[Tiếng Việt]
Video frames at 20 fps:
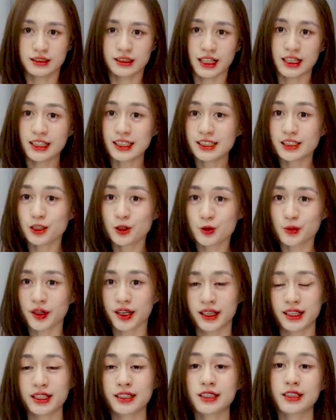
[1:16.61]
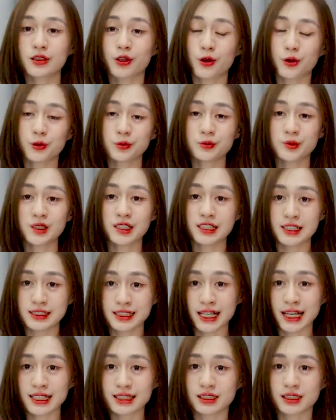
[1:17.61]
cái nghiên cứu này ấy, thì nó cũng chỉ
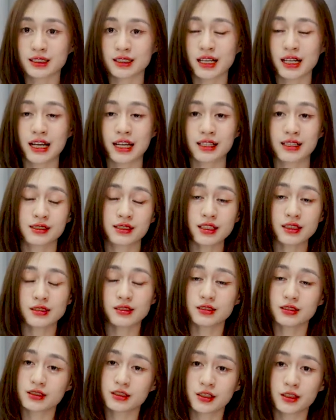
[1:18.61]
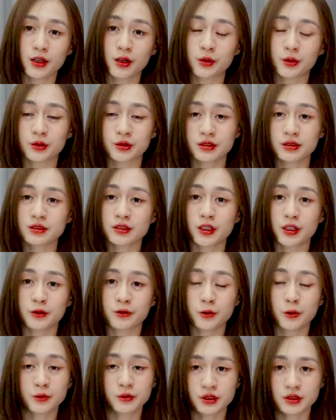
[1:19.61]
ra rằng là rất nhiều những người
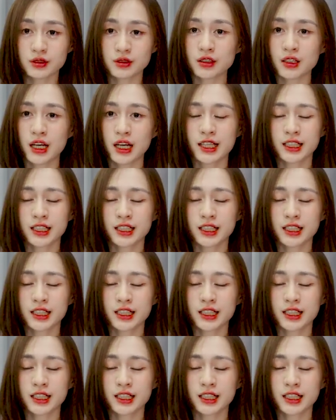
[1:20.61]
phụ nữ